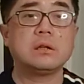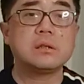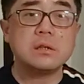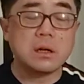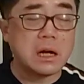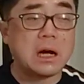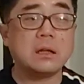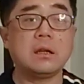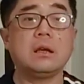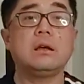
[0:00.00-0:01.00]
他真要
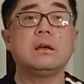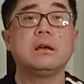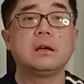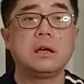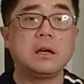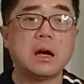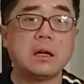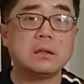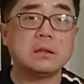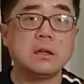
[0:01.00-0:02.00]
卡你，可以
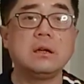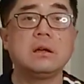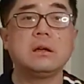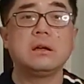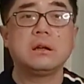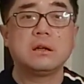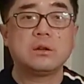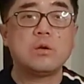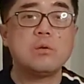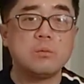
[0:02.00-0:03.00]
卡到你
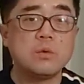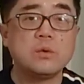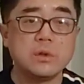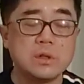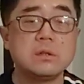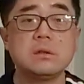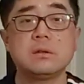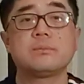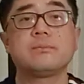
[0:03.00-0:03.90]
痛不欲生，